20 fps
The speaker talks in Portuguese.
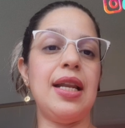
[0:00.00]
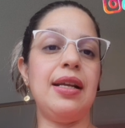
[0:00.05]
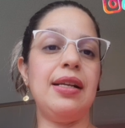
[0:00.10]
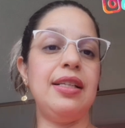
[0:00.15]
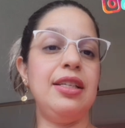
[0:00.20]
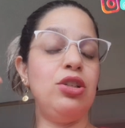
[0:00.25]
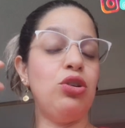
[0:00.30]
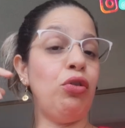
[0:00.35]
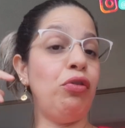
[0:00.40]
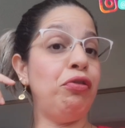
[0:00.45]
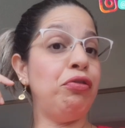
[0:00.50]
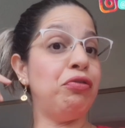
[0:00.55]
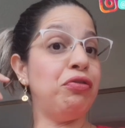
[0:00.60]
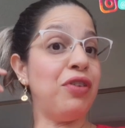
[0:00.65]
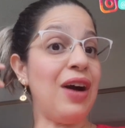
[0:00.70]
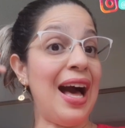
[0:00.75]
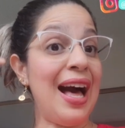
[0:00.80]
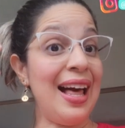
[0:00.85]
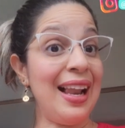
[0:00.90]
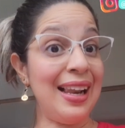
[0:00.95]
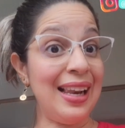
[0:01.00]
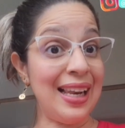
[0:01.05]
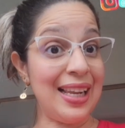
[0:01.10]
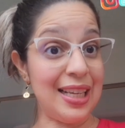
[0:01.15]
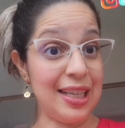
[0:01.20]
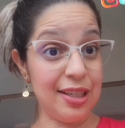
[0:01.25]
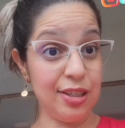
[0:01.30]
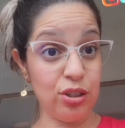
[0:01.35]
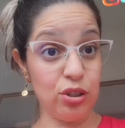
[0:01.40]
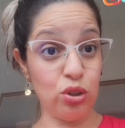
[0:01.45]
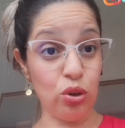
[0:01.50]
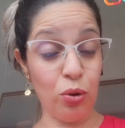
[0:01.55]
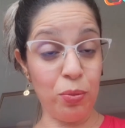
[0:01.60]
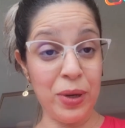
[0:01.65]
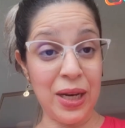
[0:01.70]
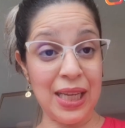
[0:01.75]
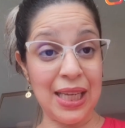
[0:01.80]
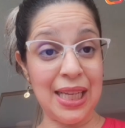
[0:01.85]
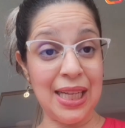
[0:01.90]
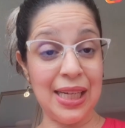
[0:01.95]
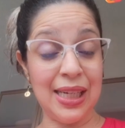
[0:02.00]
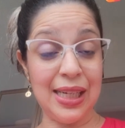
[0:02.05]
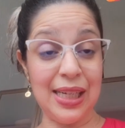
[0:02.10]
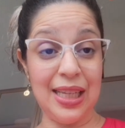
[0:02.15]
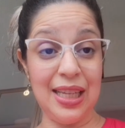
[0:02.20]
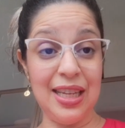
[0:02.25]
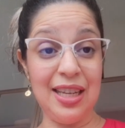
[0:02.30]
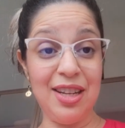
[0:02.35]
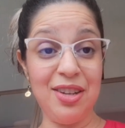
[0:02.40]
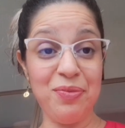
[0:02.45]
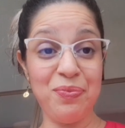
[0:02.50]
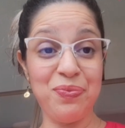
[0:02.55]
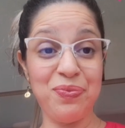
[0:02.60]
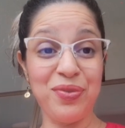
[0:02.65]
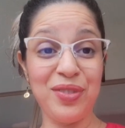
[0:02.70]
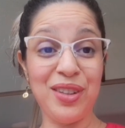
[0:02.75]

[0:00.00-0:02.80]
ali ou fala sobre aquilo ali,